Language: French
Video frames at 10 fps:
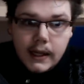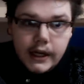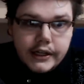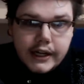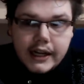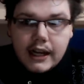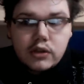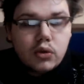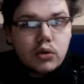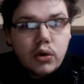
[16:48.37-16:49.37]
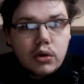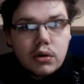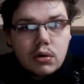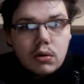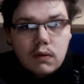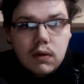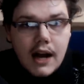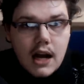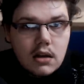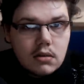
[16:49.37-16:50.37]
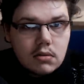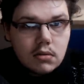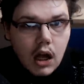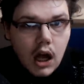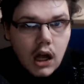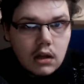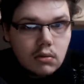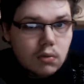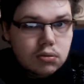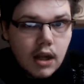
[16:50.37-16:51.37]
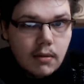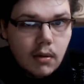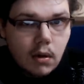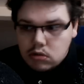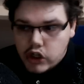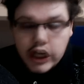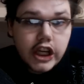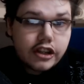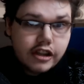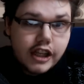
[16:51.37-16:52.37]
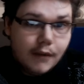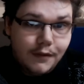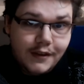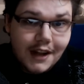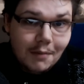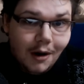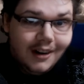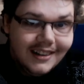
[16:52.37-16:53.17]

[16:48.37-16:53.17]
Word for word: Chacun son truc, voilà. Ah, au bout d'un moment, chacun ses armes finalement.